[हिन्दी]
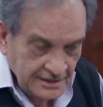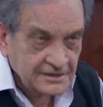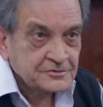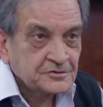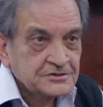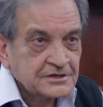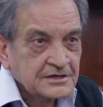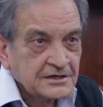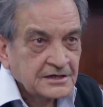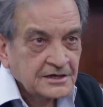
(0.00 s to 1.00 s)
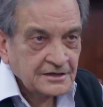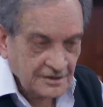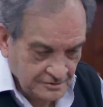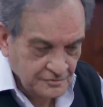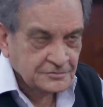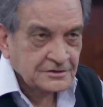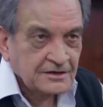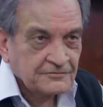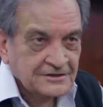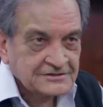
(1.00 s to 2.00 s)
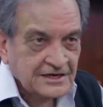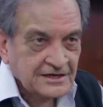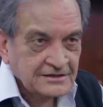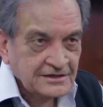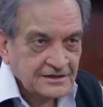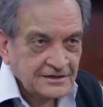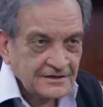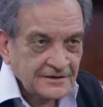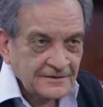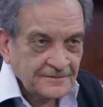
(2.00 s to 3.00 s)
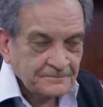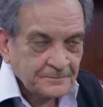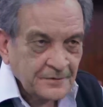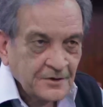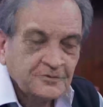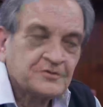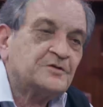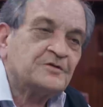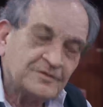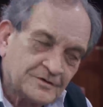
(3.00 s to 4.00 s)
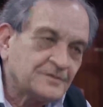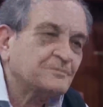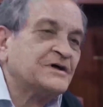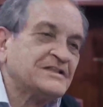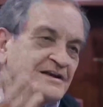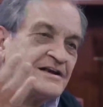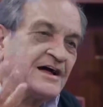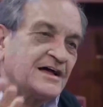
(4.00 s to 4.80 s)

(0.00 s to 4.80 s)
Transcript: नई सोच है ये और यूथ का ही फैसला है ये तो बदल रहा